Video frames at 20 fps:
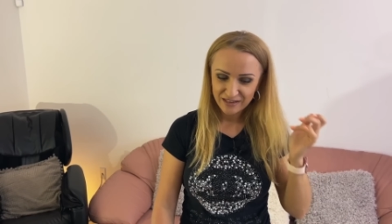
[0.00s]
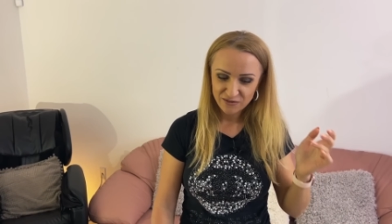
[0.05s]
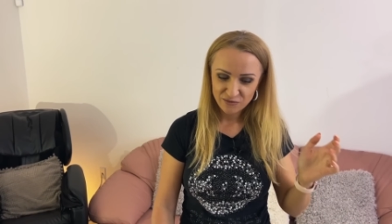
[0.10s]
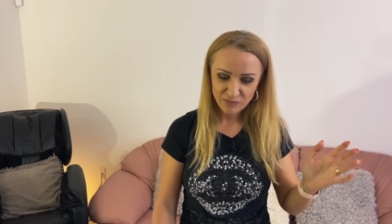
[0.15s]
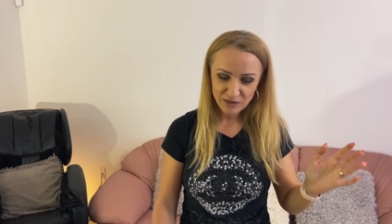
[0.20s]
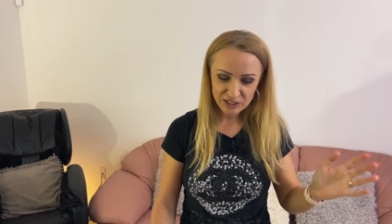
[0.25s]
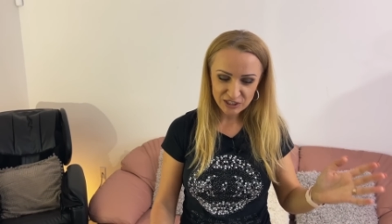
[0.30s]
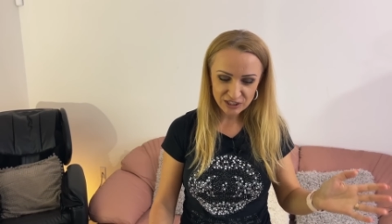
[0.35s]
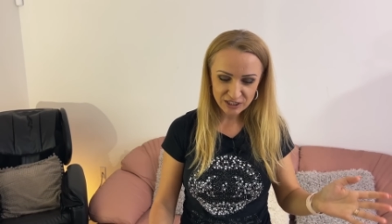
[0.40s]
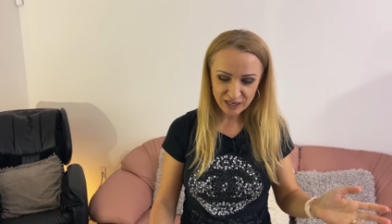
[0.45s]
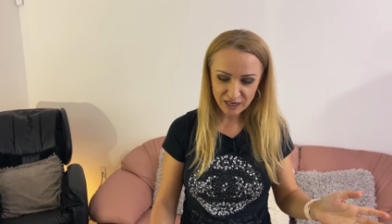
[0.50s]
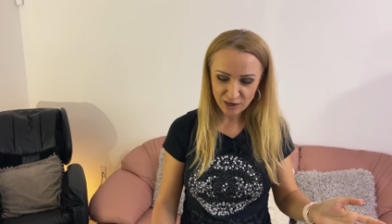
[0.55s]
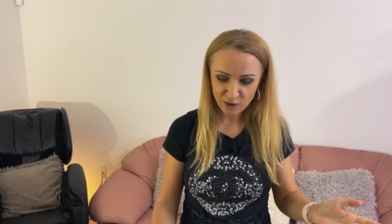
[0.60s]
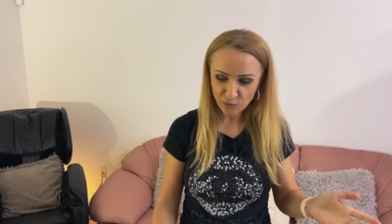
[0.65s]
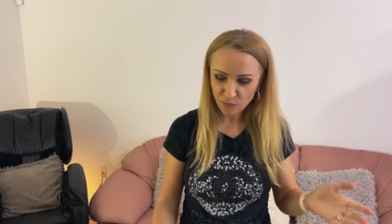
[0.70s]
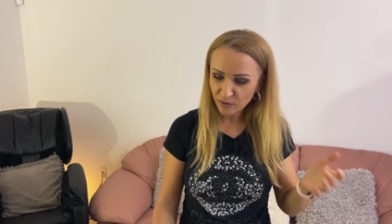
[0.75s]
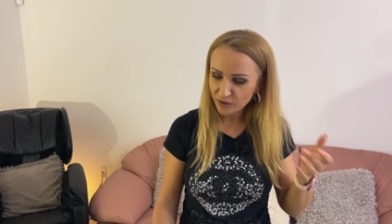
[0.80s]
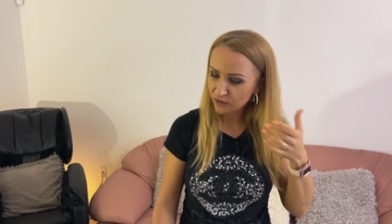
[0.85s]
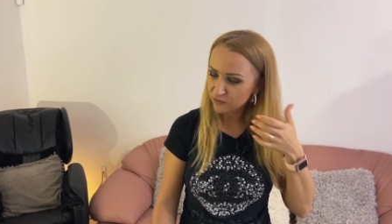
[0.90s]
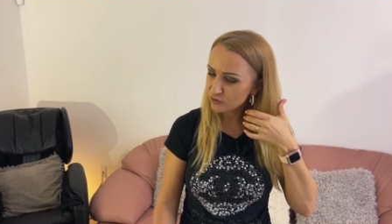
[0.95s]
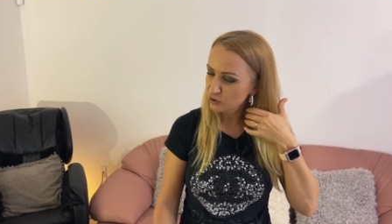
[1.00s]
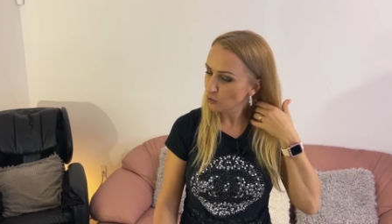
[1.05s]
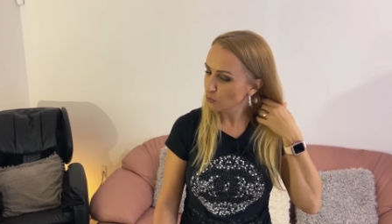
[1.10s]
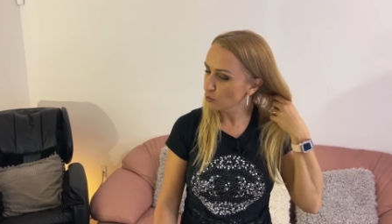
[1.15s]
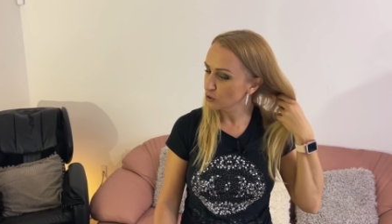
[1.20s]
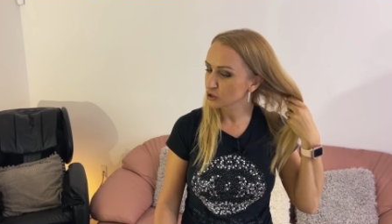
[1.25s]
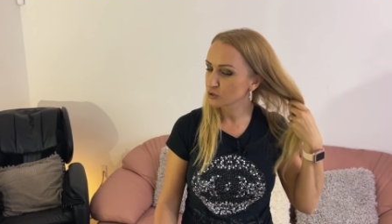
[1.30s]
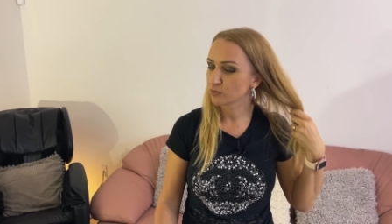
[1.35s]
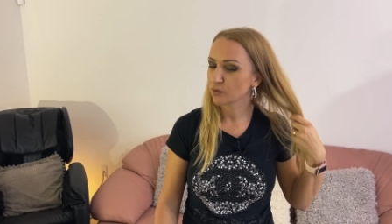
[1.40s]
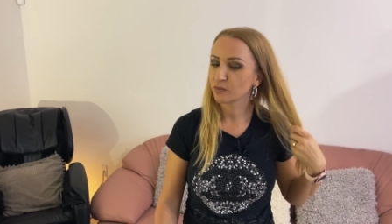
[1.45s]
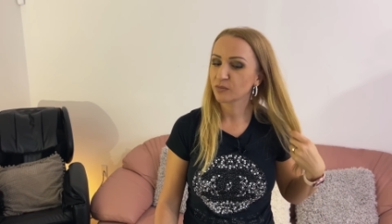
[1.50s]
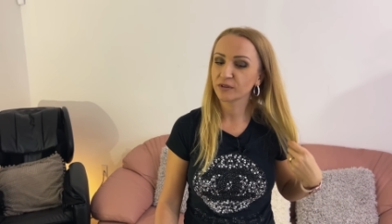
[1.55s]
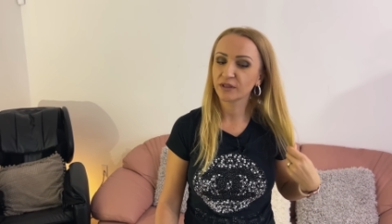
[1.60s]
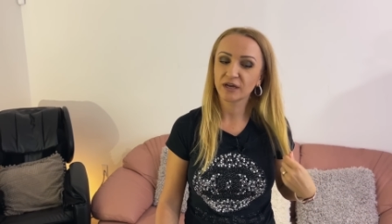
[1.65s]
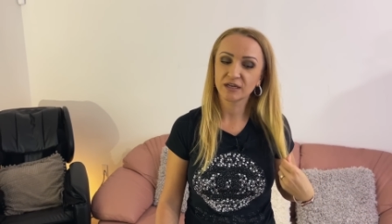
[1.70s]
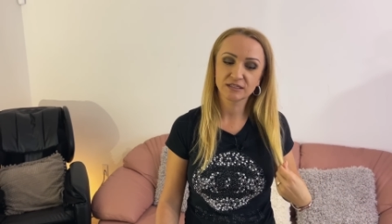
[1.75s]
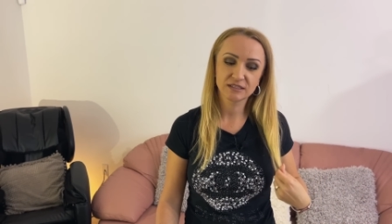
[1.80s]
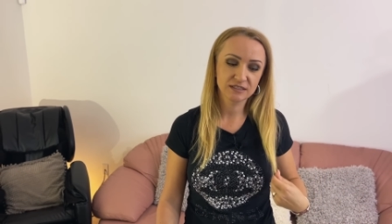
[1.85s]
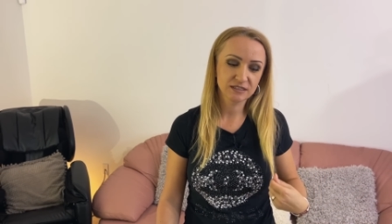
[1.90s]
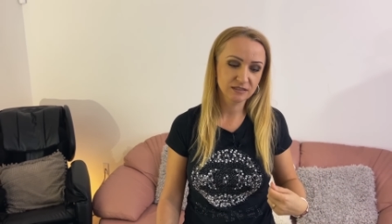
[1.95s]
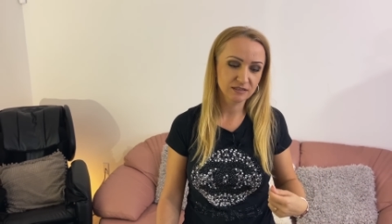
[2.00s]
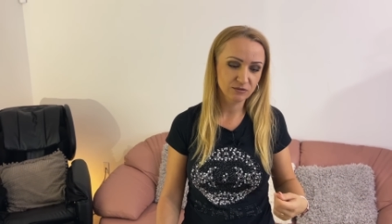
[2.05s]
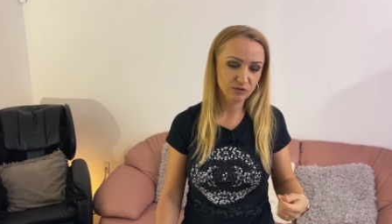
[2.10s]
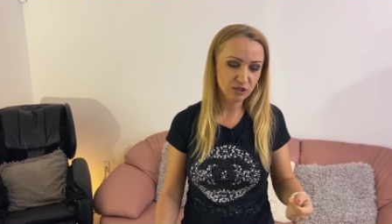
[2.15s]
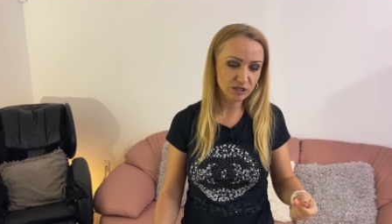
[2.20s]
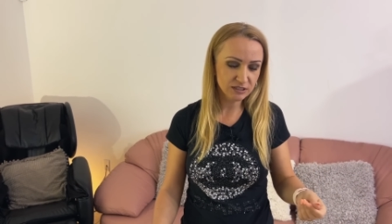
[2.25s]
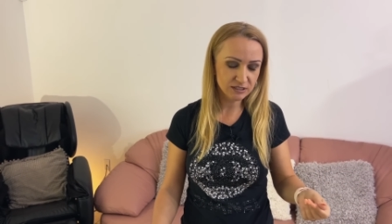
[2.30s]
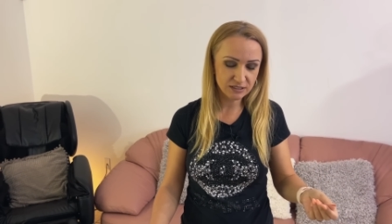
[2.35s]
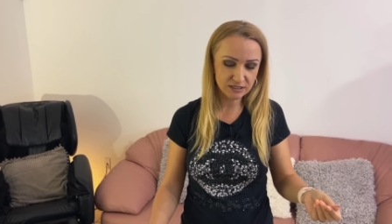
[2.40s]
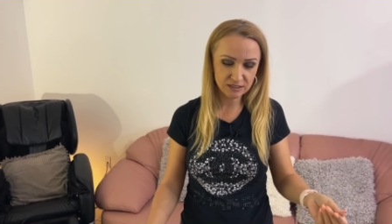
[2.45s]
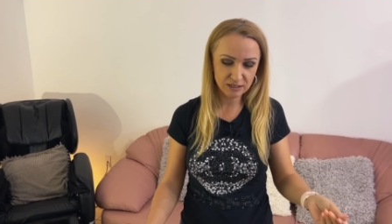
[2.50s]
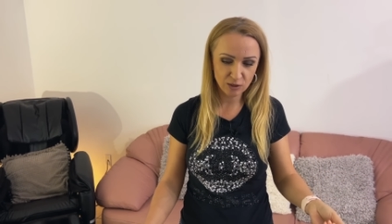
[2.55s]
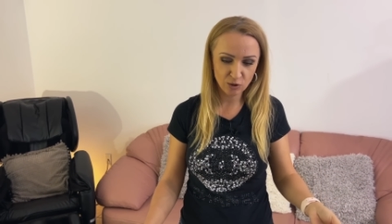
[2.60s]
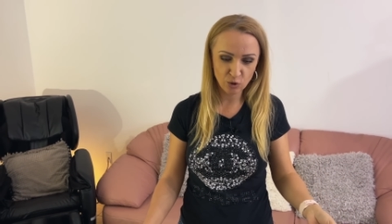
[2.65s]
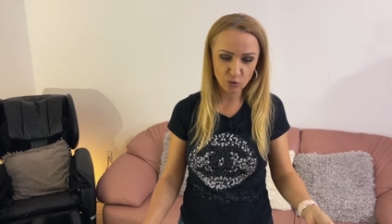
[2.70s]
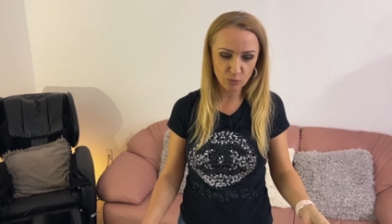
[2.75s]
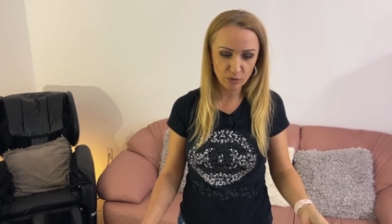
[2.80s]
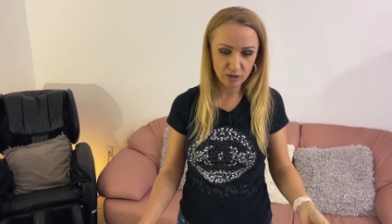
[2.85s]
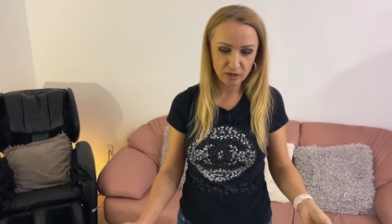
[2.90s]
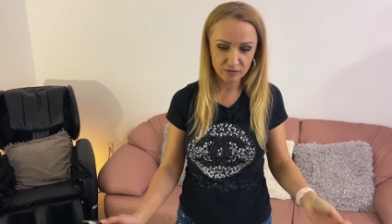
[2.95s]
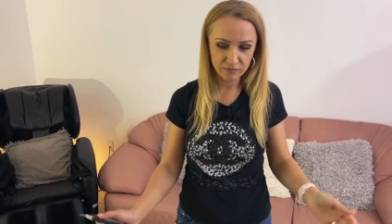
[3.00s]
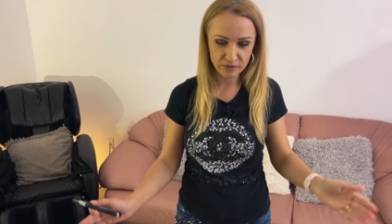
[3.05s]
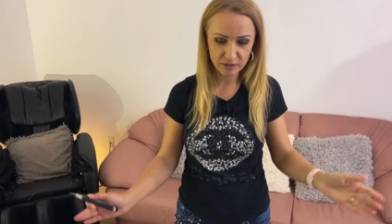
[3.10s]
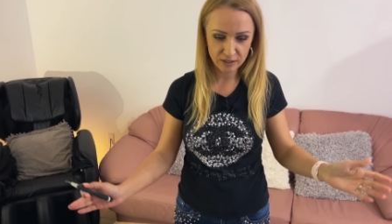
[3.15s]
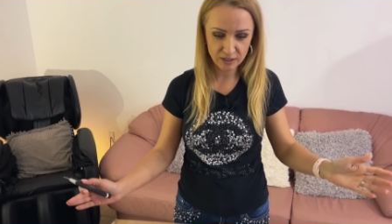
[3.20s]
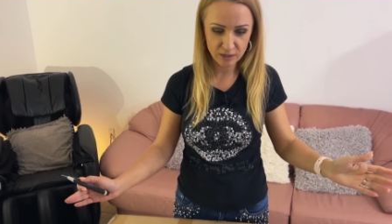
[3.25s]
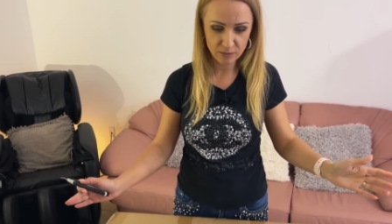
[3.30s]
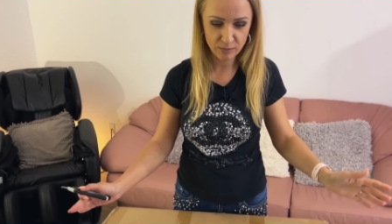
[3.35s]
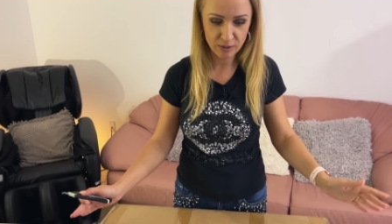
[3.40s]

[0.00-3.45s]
В больших коробках все может попадаться. У нас знакомая в таких